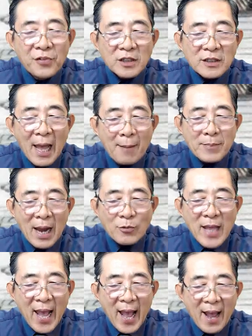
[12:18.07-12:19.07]
Phương Tam lão
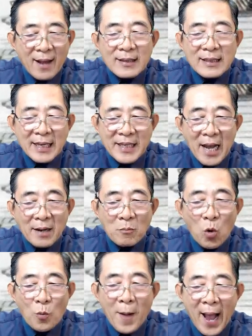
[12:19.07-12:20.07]
gia là
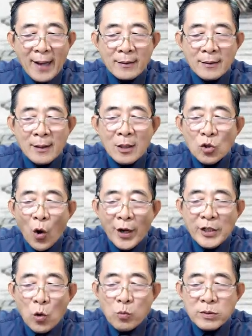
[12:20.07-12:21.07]
dân buôn bán,
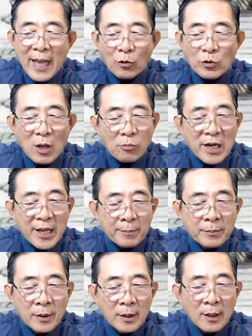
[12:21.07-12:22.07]
nói đúng vào trọng
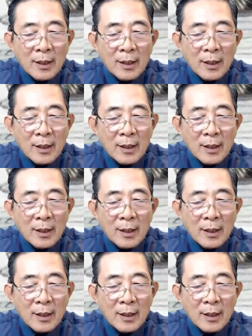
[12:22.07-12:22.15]
điểm,